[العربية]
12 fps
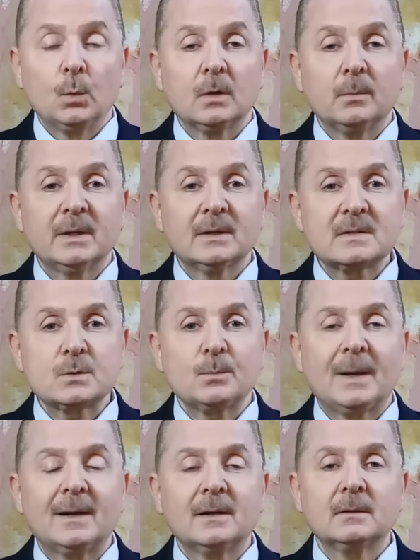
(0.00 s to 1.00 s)
والبيض
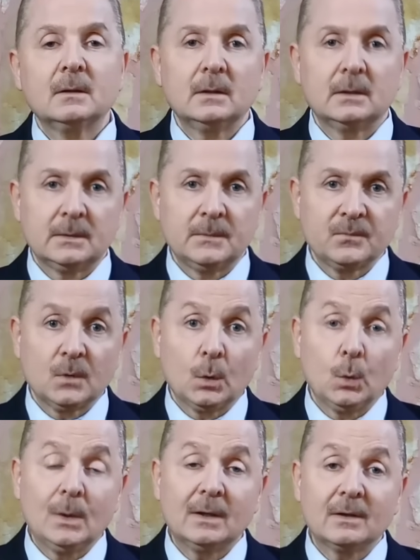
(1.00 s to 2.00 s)
سبحان الله
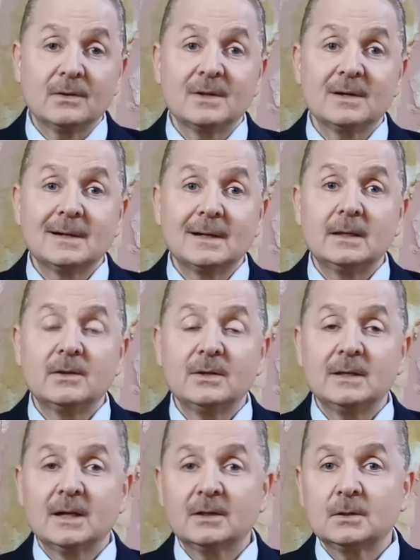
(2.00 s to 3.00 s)
هو الغذاء
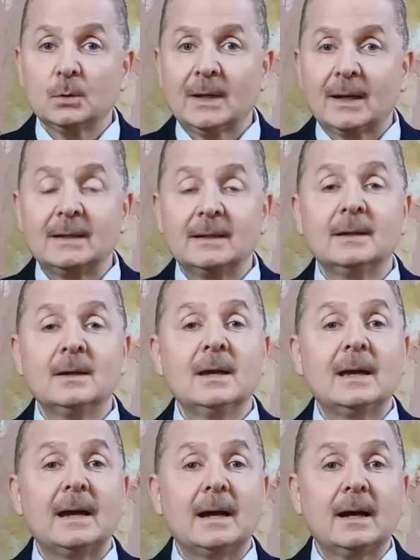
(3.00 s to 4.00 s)
الذي يحتوي على
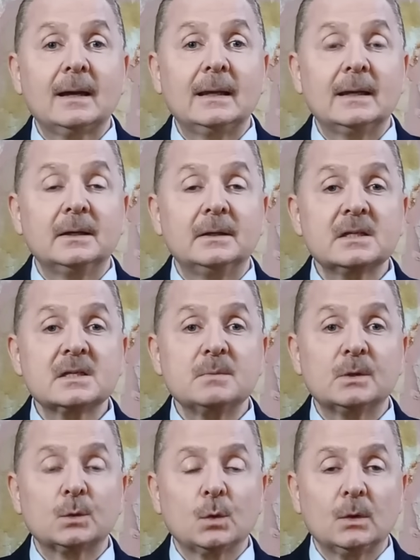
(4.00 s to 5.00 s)
أعلى
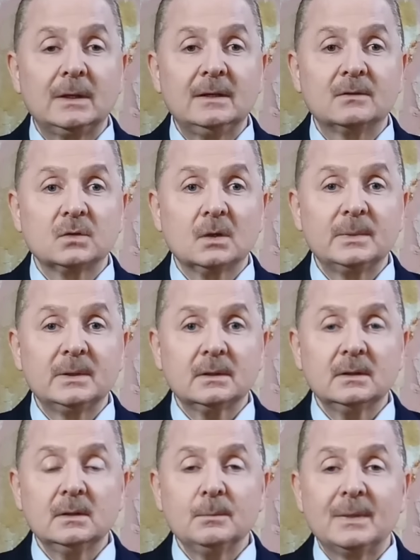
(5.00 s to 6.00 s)
نسبة كولين
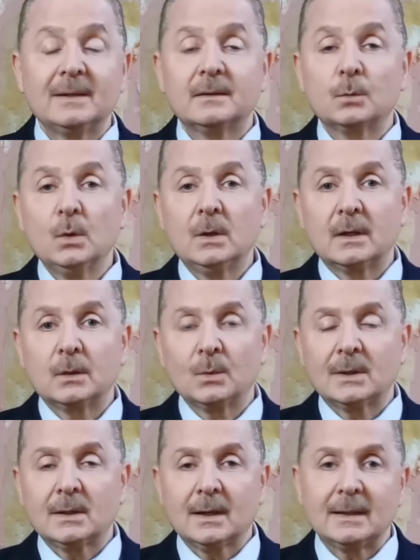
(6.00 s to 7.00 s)
طبيعي بين كل
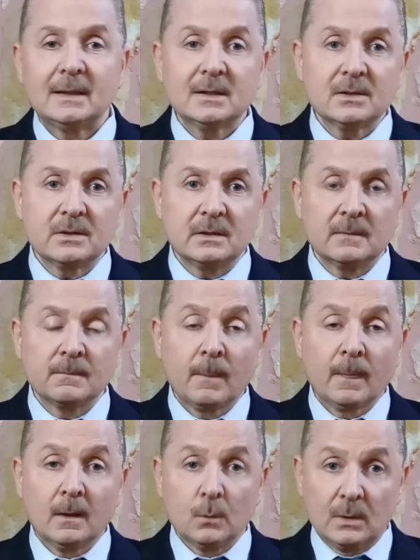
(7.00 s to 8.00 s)
أنواع الأغذية
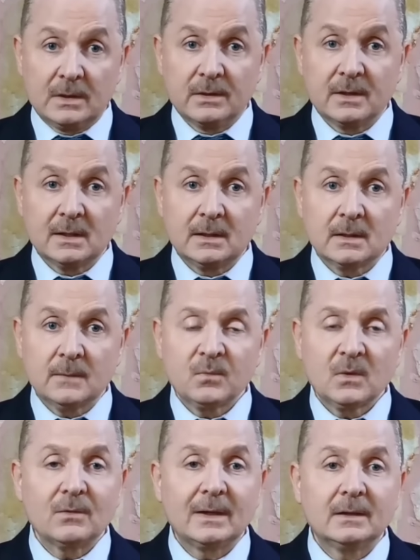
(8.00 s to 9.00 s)
ولذلك
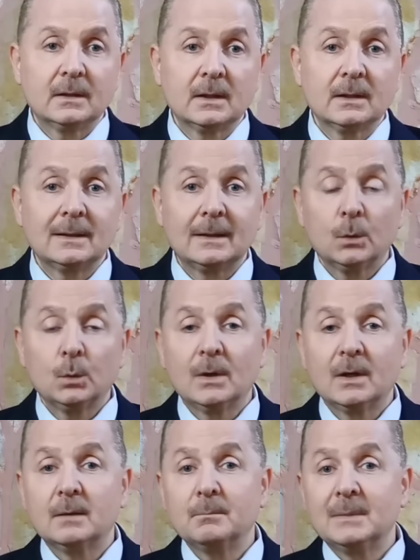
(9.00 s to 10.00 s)
فإن له
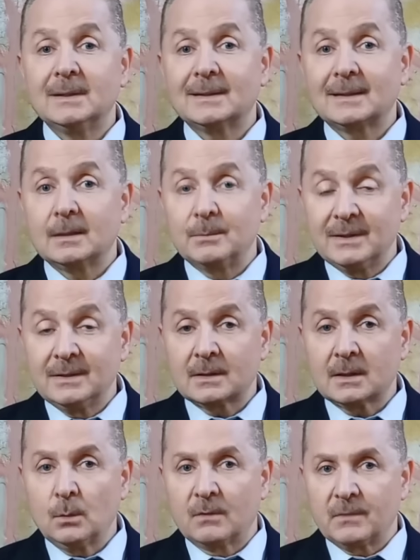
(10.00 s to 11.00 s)
أهمية
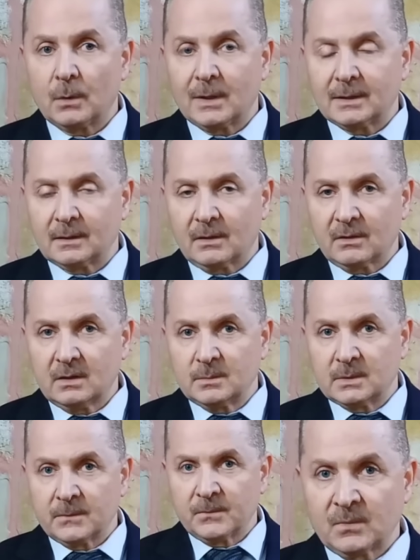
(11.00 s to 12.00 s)
كبيرة وفوائد
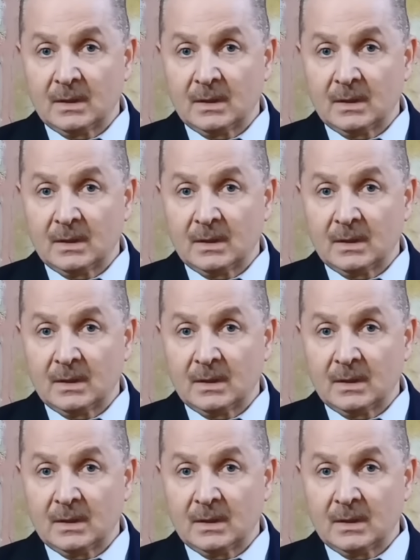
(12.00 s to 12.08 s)
عظيمة